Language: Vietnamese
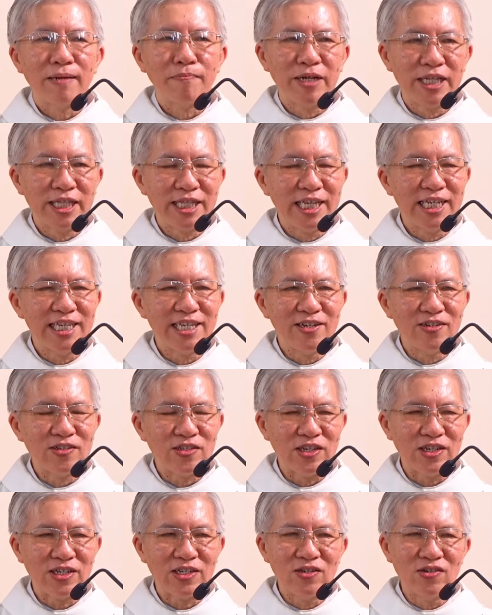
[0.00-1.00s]
mình đi dự
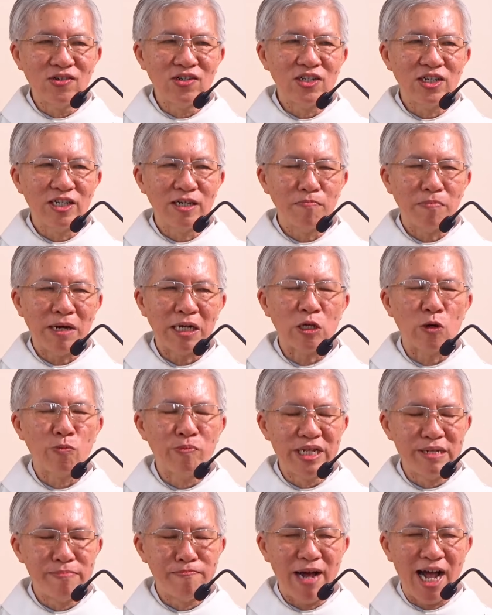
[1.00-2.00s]
tiệc cưới được mặc dù
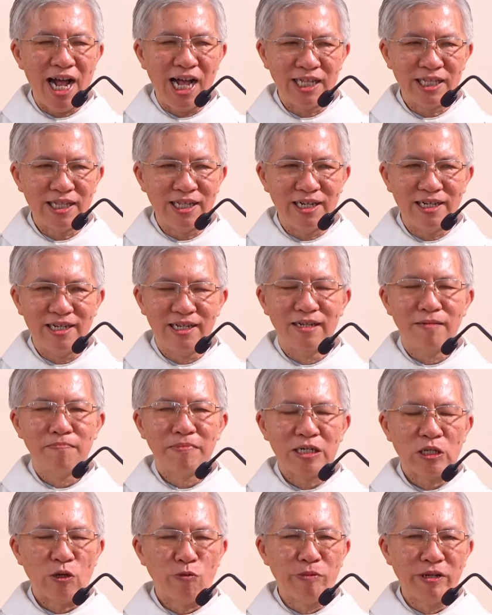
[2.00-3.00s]
mình mệt á
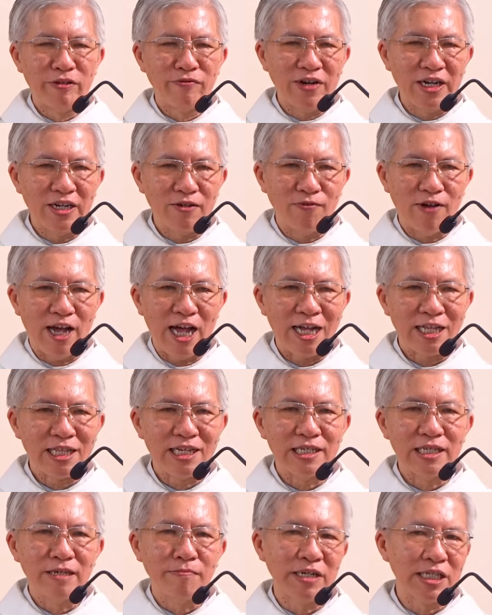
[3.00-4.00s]
mặc dù mình vất vả
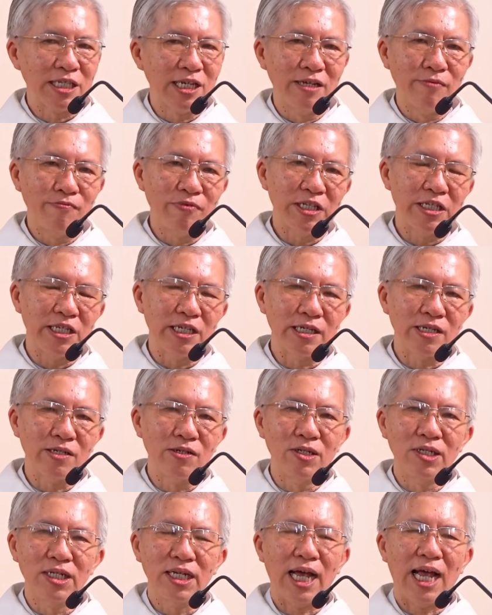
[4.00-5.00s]
đó nhưng mà đến với tiệc
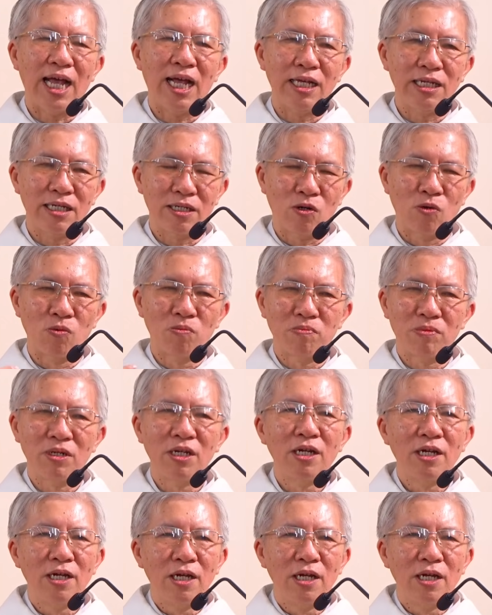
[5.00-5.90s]
cưới ai cũng